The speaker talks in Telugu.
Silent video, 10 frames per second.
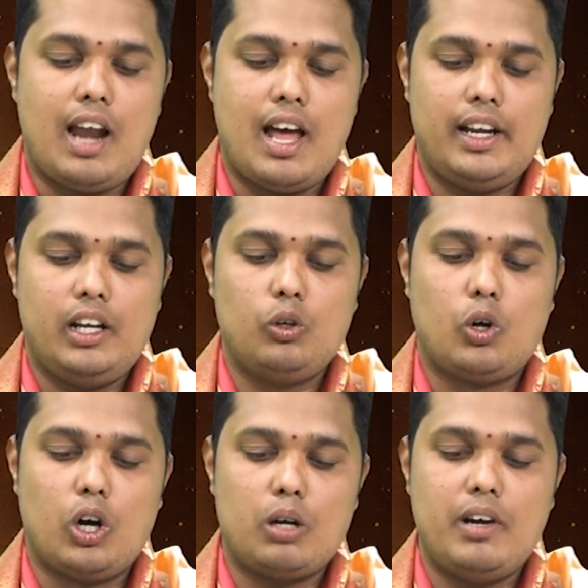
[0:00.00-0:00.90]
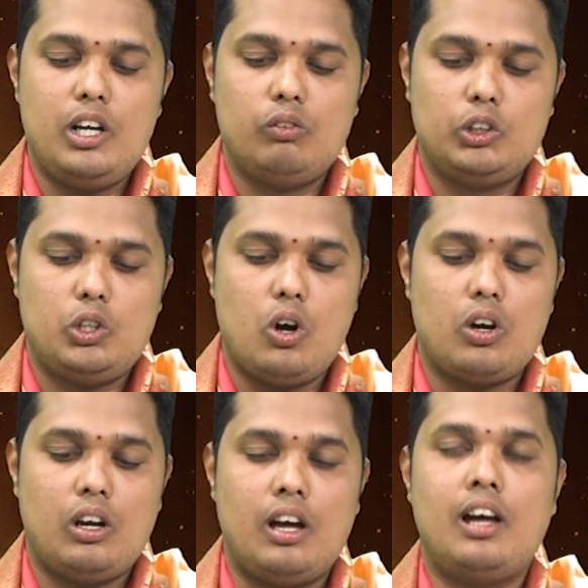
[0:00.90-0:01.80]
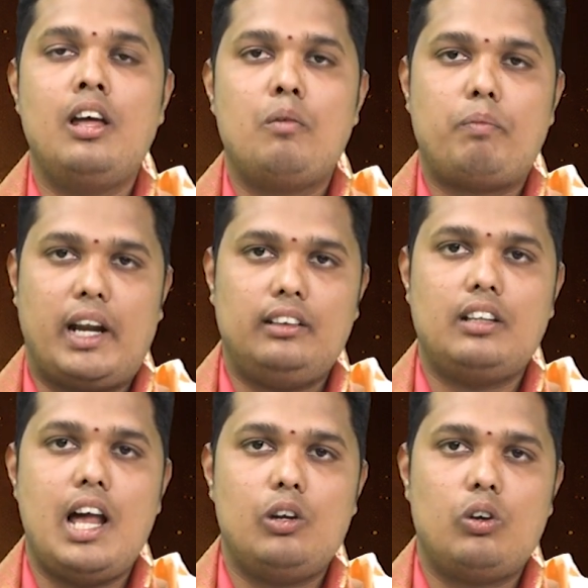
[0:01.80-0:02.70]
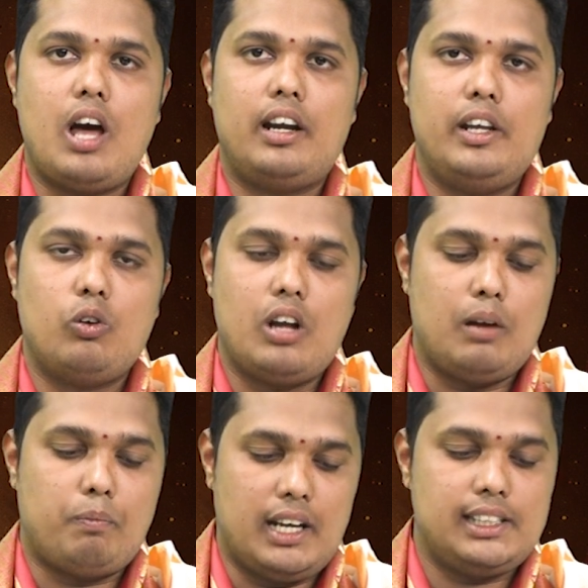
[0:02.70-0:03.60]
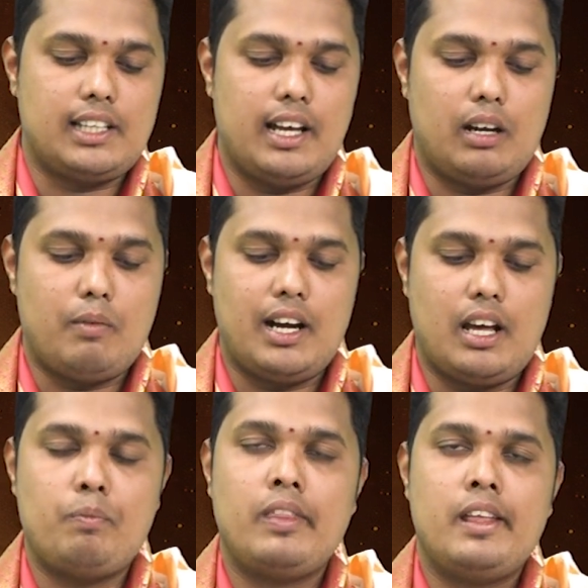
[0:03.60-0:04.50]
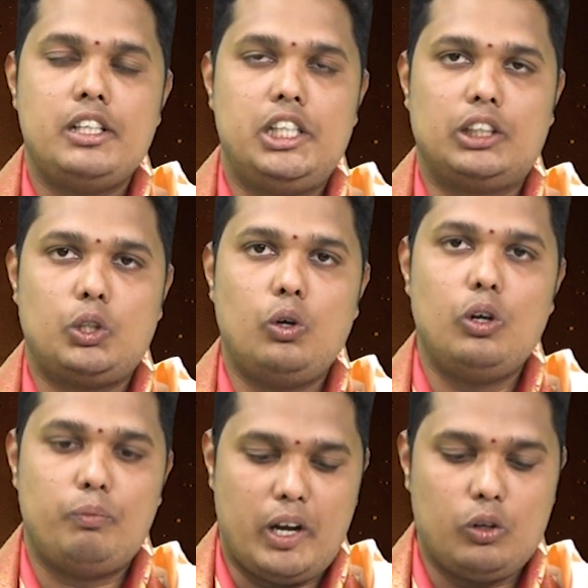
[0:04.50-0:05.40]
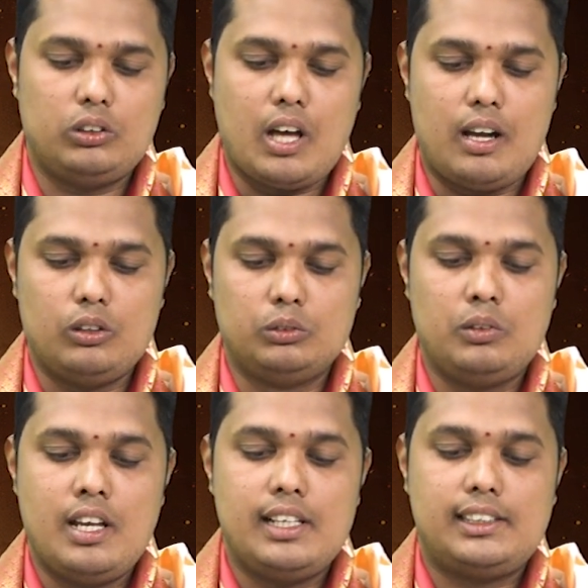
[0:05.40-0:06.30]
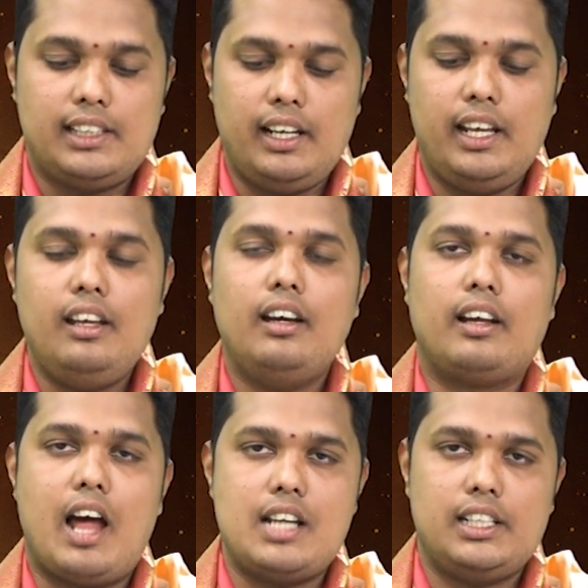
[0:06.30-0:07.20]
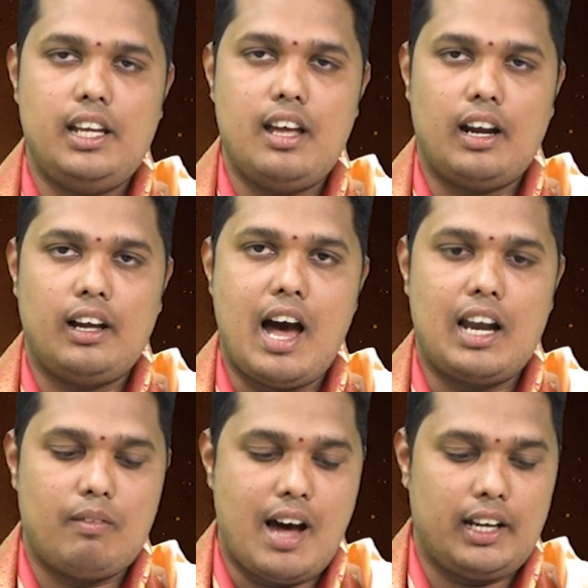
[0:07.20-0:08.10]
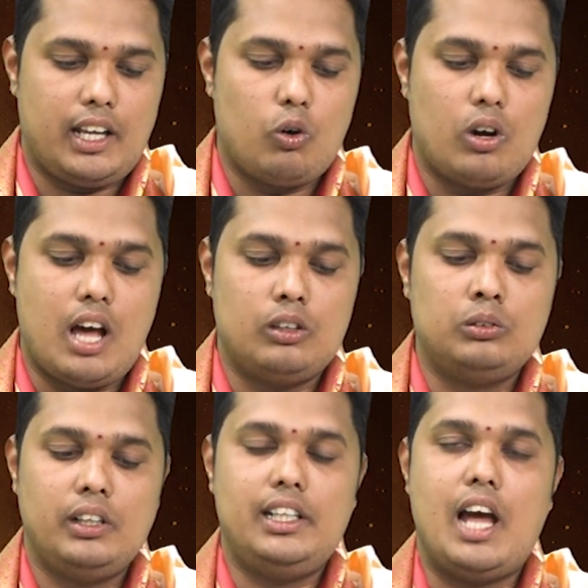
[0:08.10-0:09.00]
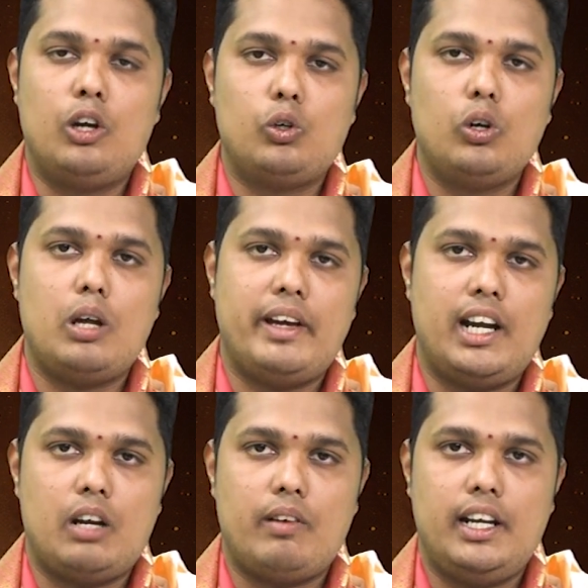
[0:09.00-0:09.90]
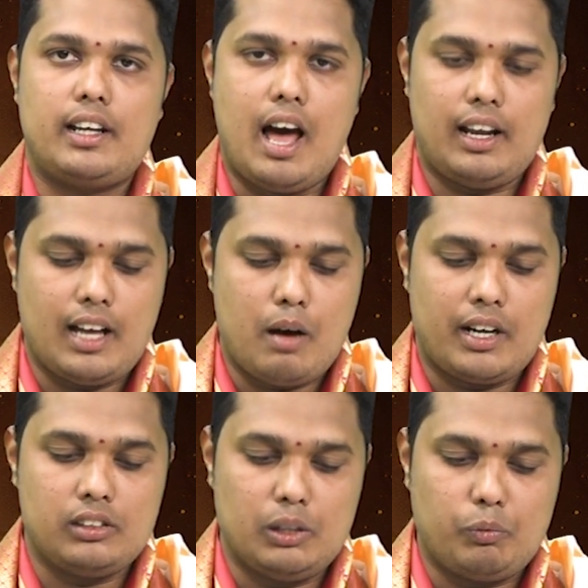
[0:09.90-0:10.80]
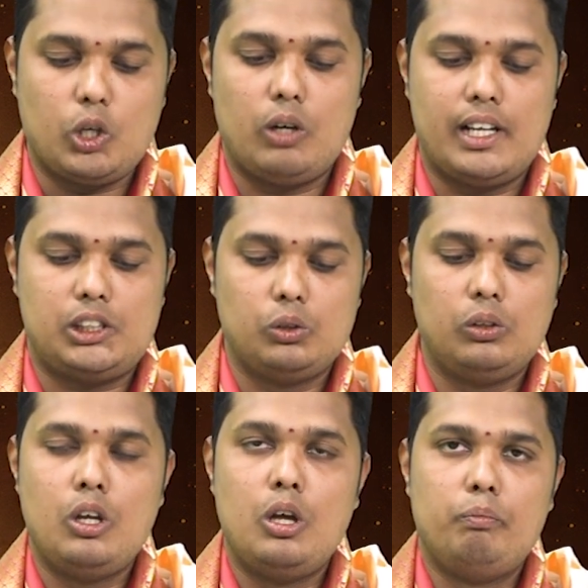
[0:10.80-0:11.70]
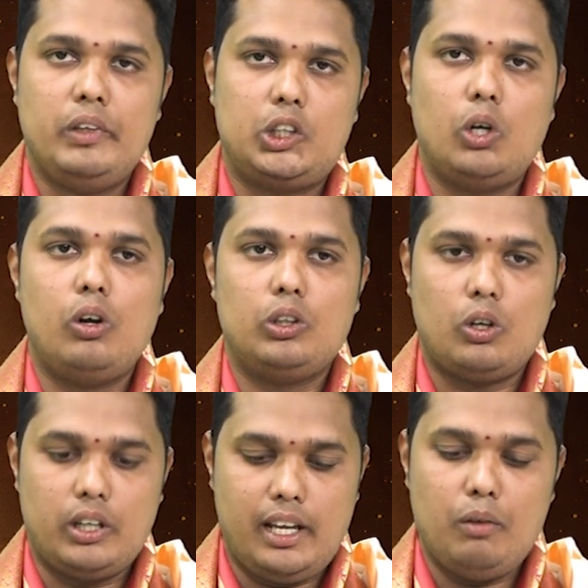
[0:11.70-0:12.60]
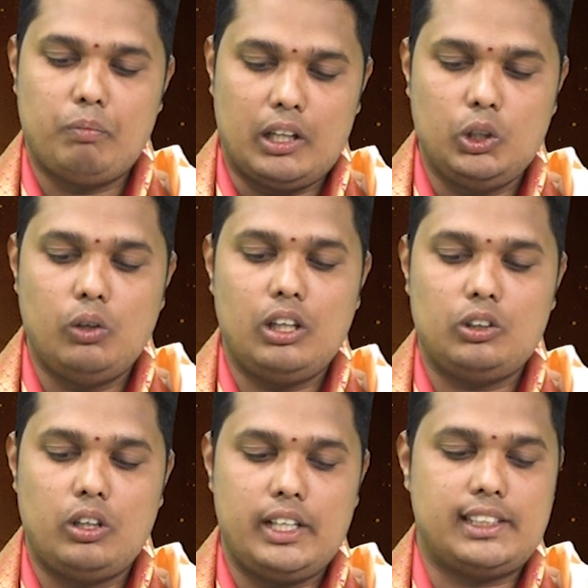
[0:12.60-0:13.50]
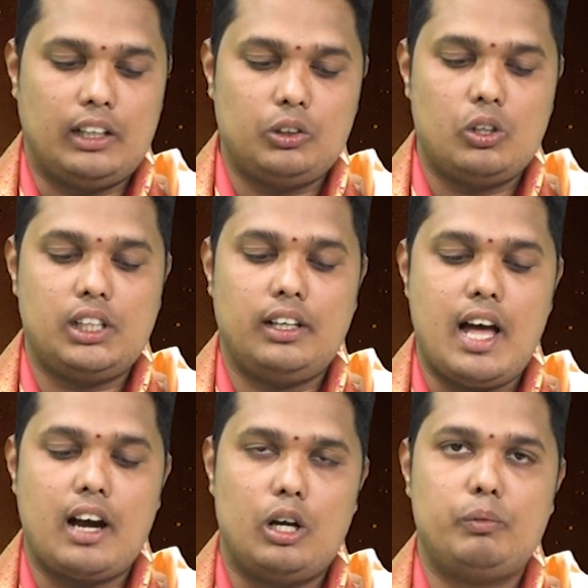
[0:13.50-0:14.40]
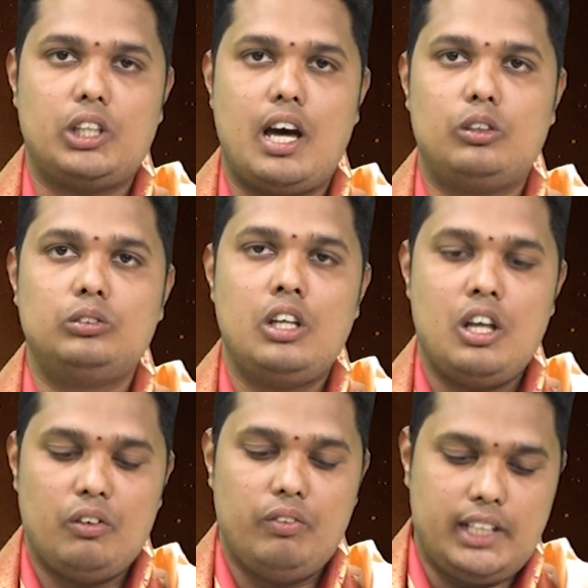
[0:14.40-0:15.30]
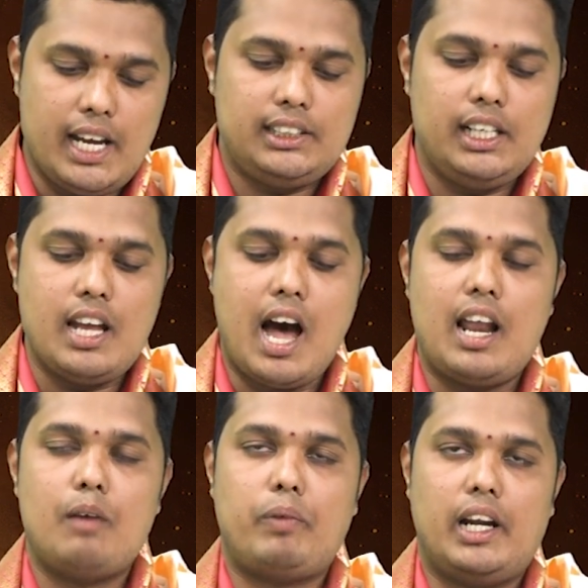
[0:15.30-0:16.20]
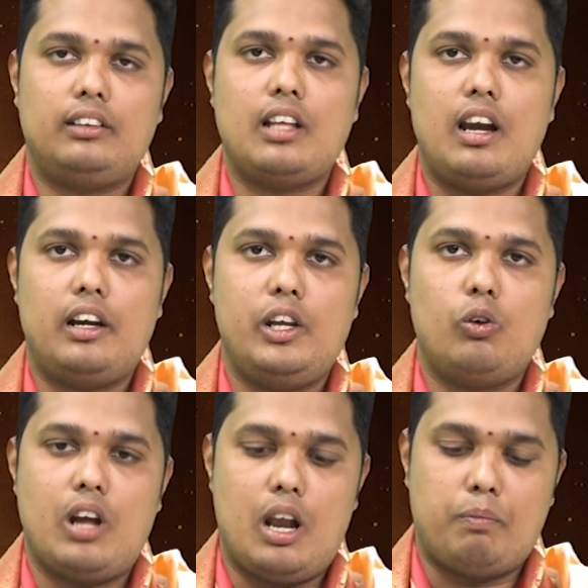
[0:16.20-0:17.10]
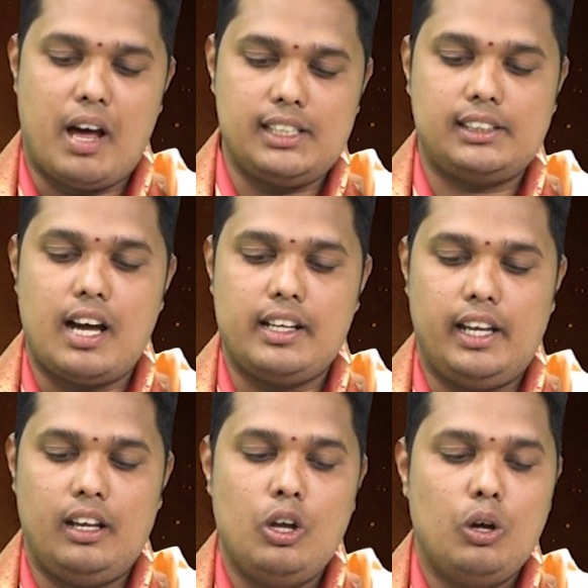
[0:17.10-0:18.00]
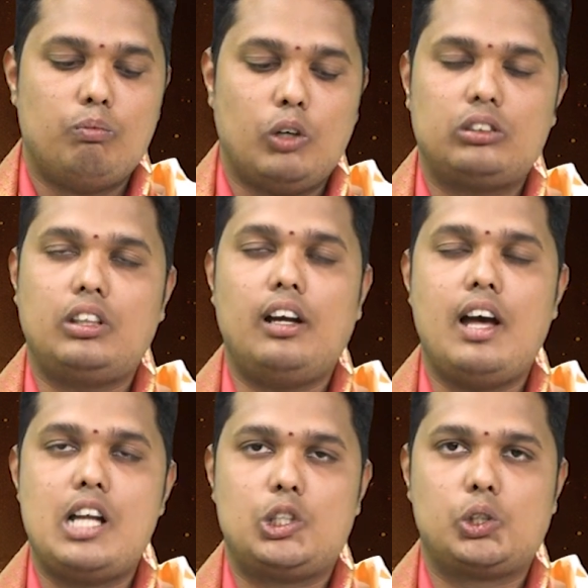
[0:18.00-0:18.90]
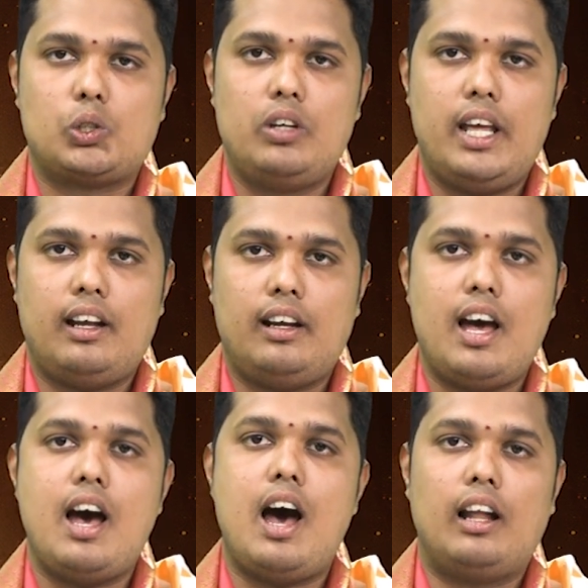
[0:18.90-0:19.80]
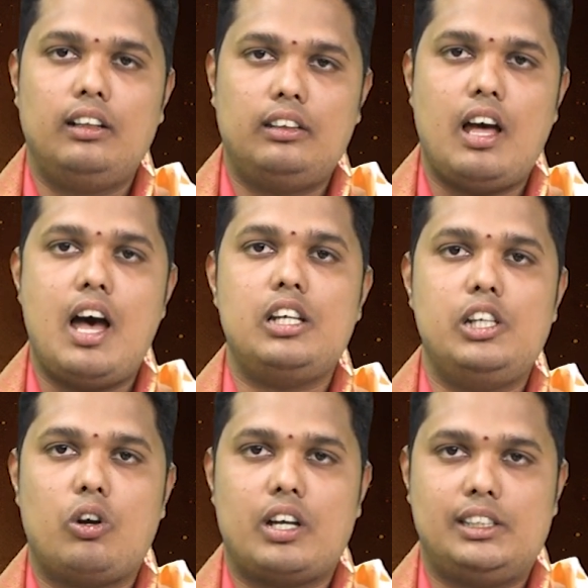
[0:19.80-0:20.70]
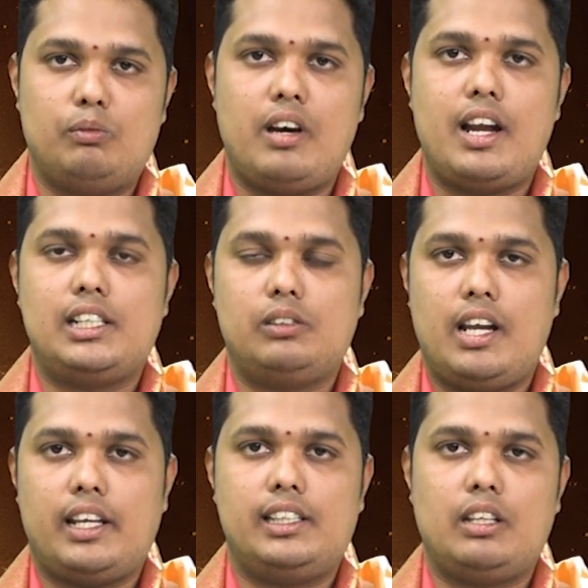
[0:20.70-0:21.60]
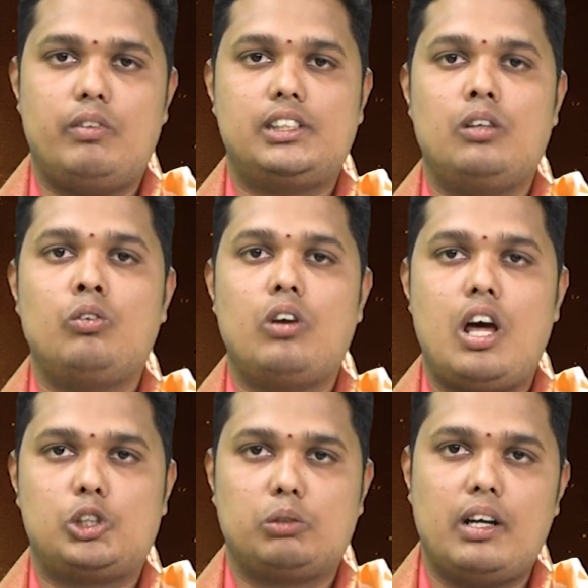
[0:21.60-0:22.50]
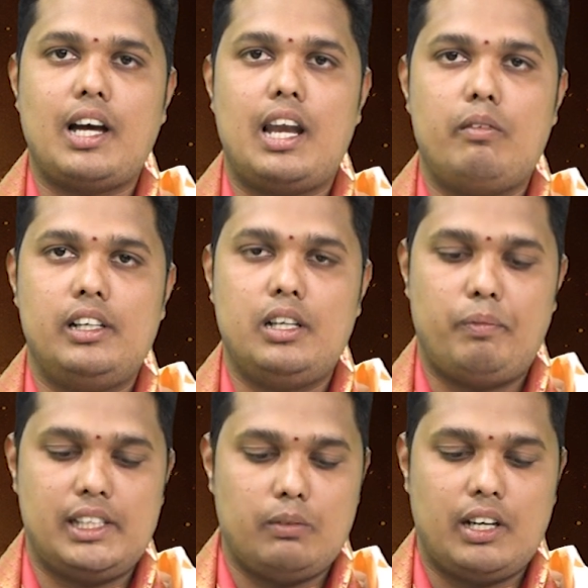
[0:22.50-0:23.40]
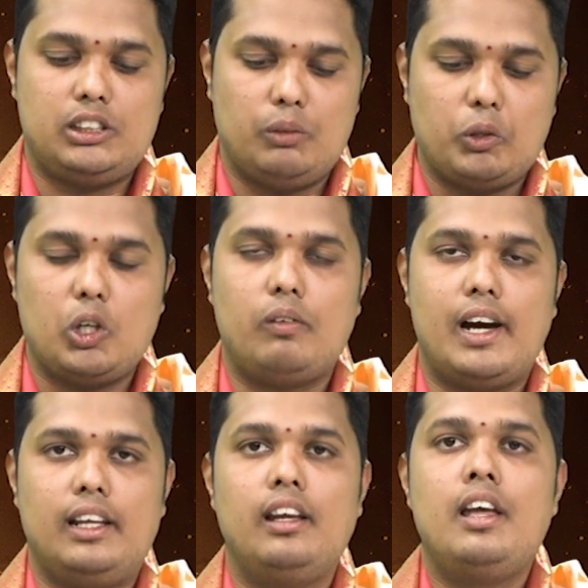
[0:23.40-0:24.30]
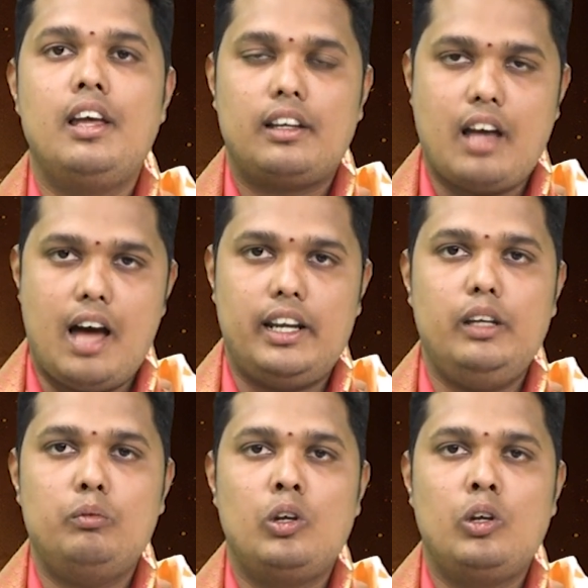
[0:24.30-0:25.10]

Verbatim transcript: అలా నేను గవర్నమెంట్ ఉద్యోగుల ప్రయత్నాలు కూడా అన్నీ కూడా ఫలిస్తాయన్నమాట శత్రువులు పెరుగుతారు సినీ రాజకీయ రంగాల వారికి కూడాను ఇది అనుకూలమైనటువంటి కాలంగా మనం చెప్పుకోవచ్చు మిత్రులతోటి బంధువులతోటి సంతోషంగా గడుపుతారు విదేశీయాన ప్రయత్నాలన్నీ కూడా ఫలిస్తాయి మొత్తంగా చూసుకుంటే కనుక అంతా ఈ యొక్క సింహరాశి వారికి ఈ సంవత్సరం కూడా శుభకాలమే అని చెప్పేసి మనం చెప్పుకోవాలి కానీ